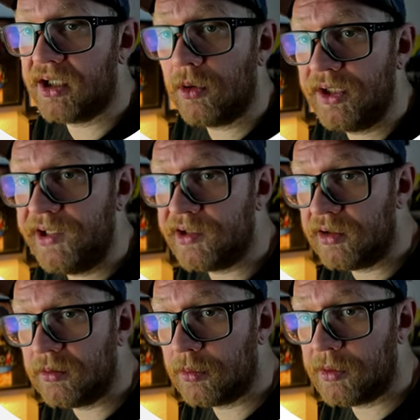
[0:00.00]
auch leasen,
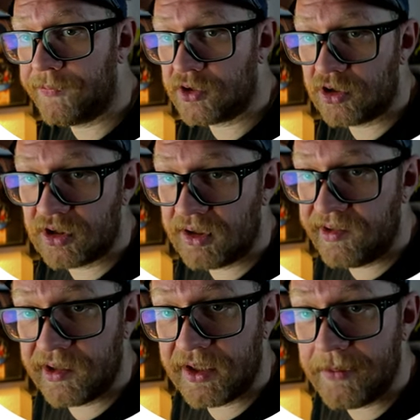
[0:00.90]
über verschiedene
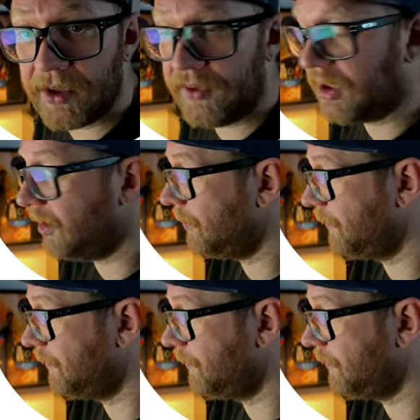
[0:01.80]
Leasingnehmer wieder,